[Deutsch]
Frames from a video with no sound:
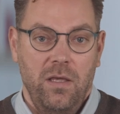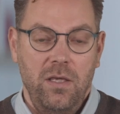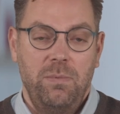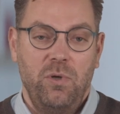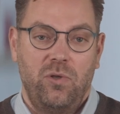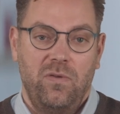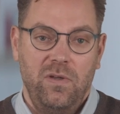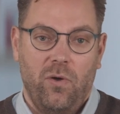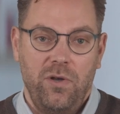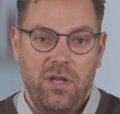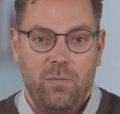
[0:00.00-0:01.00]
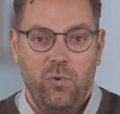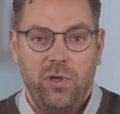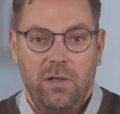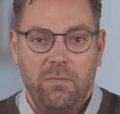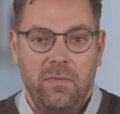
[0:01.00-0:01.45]
Ich möchte Sie heute
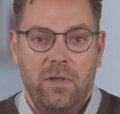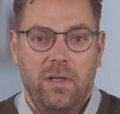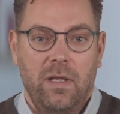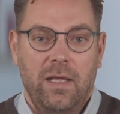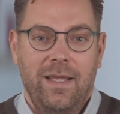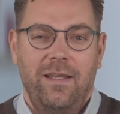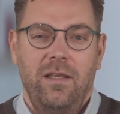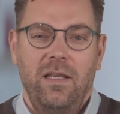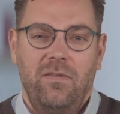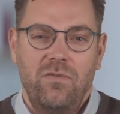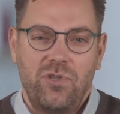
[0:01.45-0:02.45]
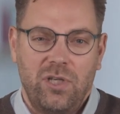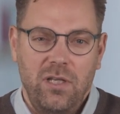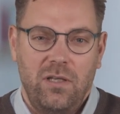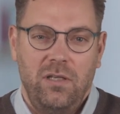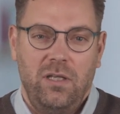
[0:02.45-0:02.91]
ermutigen, den nächsten
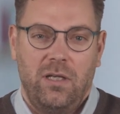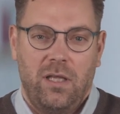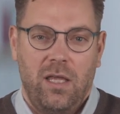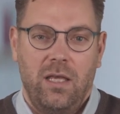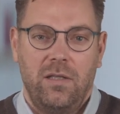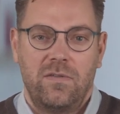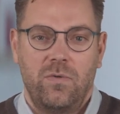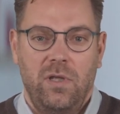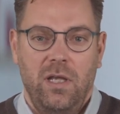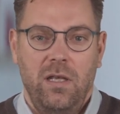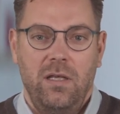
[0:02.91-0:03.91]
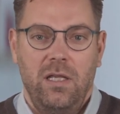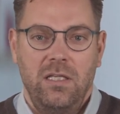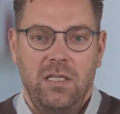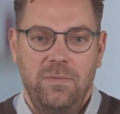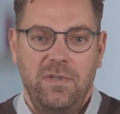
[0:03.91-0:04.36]
Schritt in Ihre Karriere zu gehen,
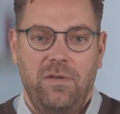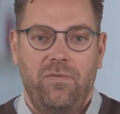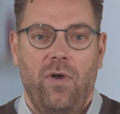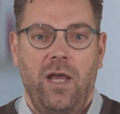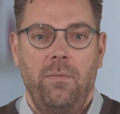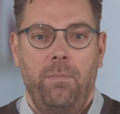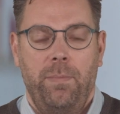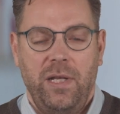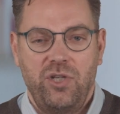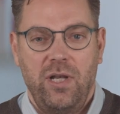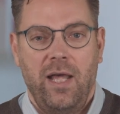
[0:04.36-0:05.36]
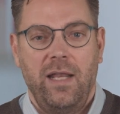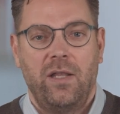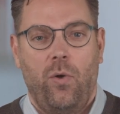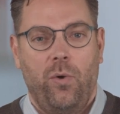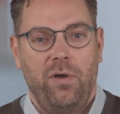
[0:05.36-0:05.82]
indem Sie sich für einen Bachelor
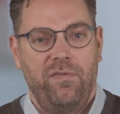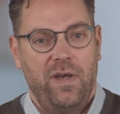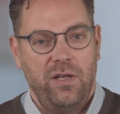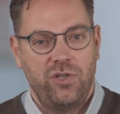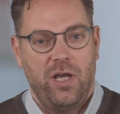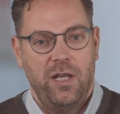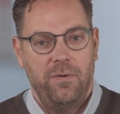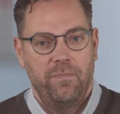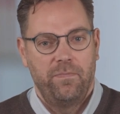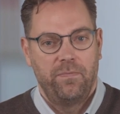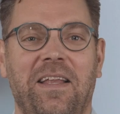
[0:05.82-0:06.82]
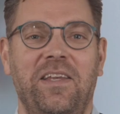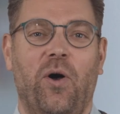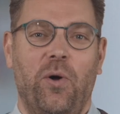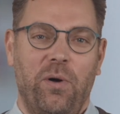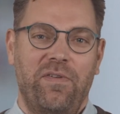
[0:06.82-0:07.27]
an der Eurofa entscheiden.
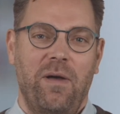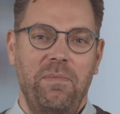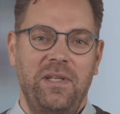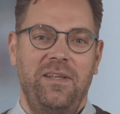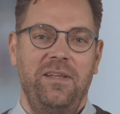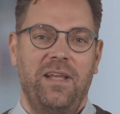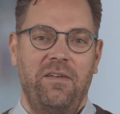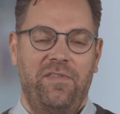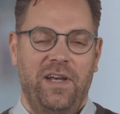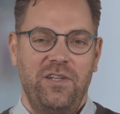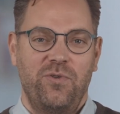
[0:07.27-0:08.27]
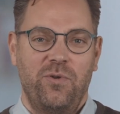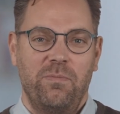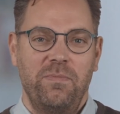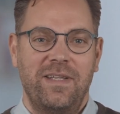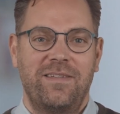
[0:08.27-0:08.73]
Die Eurofa bietet Ihnen ein
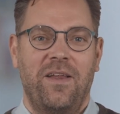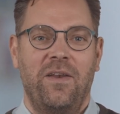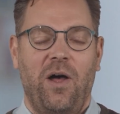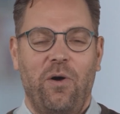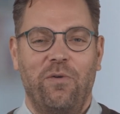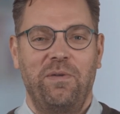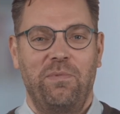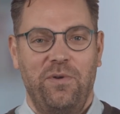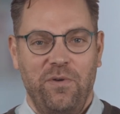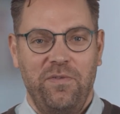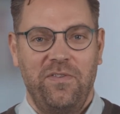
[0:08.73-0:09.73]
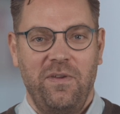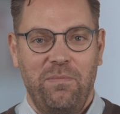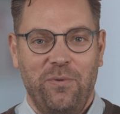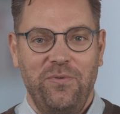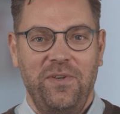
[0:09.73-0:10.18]
Fernstudium, das genau auf die Bedürfnisse
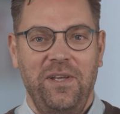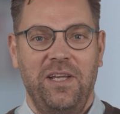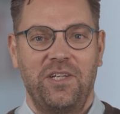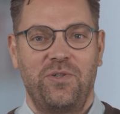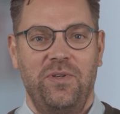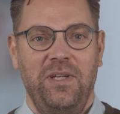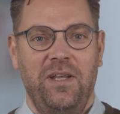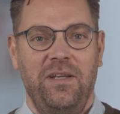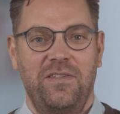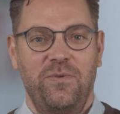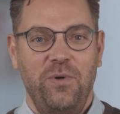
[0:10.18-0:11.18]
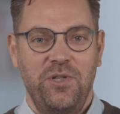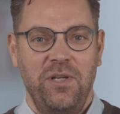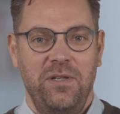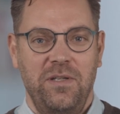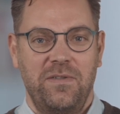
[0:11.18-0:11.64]
berufstätiger Studierender
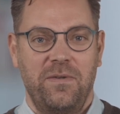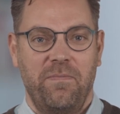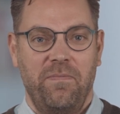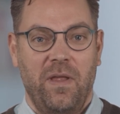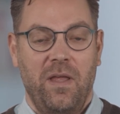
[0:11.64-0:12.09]
zugeschnitten ist.